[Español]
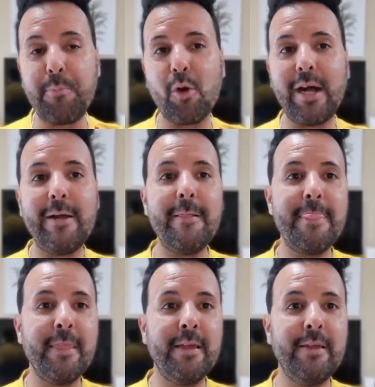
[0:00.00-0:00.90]
época
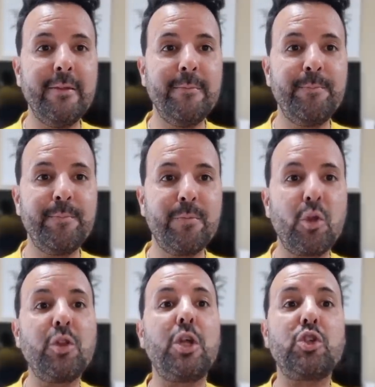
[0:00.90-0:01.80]

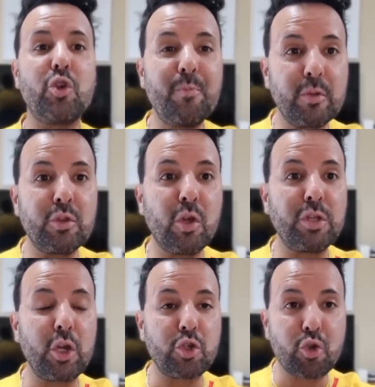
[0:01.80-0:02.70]
donde nos,
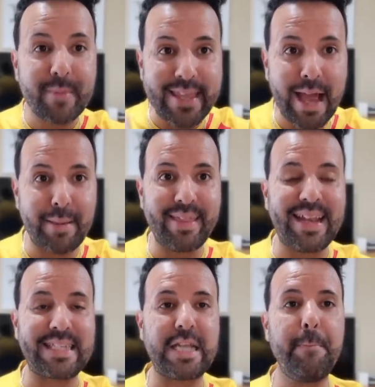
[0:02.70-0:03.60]
donde nos humillaban en
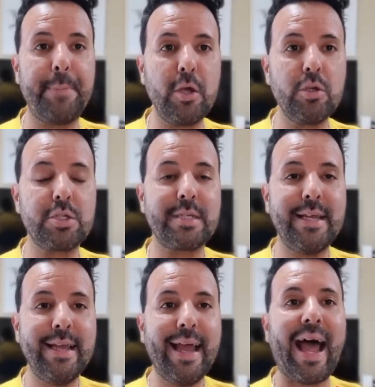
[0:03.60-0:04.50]
la Champions,
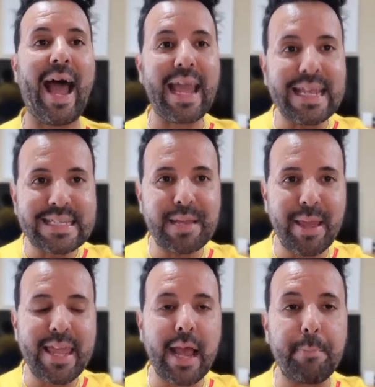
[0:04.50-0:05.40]
ahí se
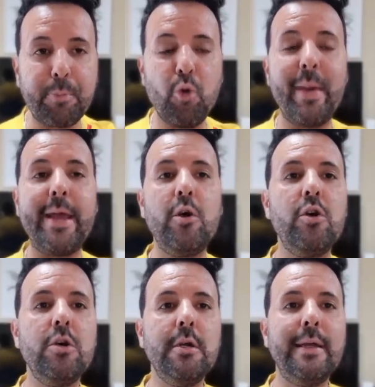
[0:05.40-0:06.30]
veía el
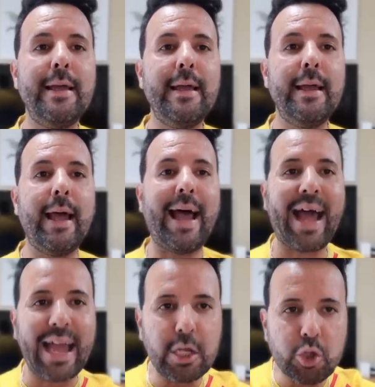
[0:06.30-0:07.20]
plumero
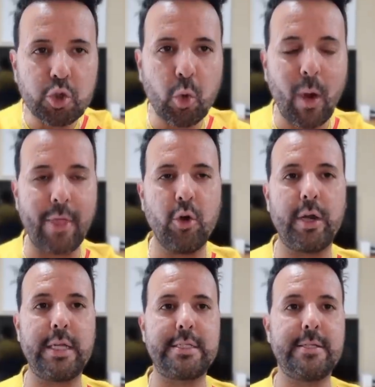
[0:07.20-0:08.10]
a esos
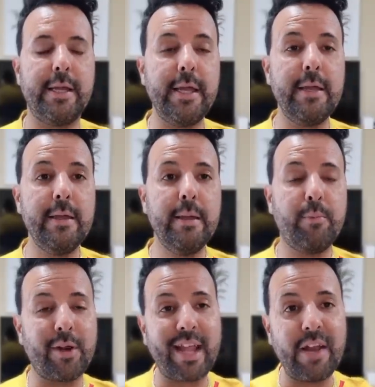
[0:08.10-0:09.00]
jugadores, ¿eh?
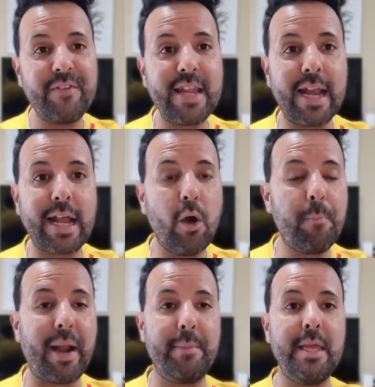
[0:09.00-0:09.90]
Porque al fin y al cabo
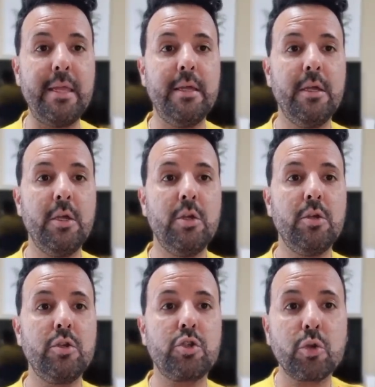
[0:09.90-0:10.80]
para mí
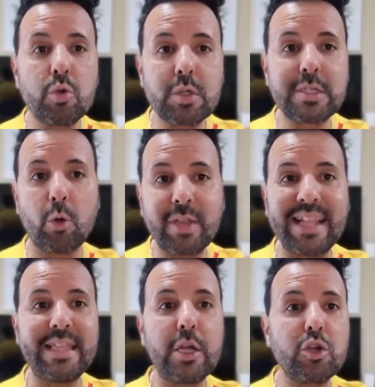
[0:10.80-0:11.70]
son unos
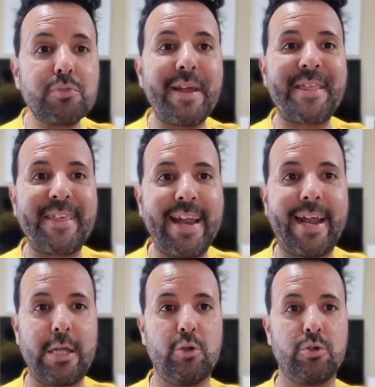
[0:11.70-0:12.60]
auténticos
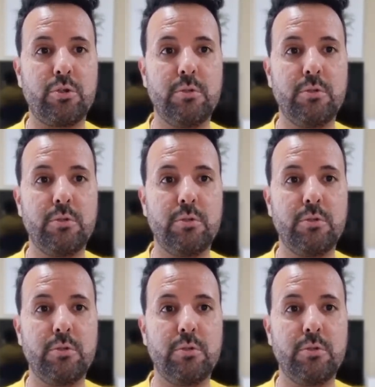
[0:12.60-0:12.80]
mercenarios.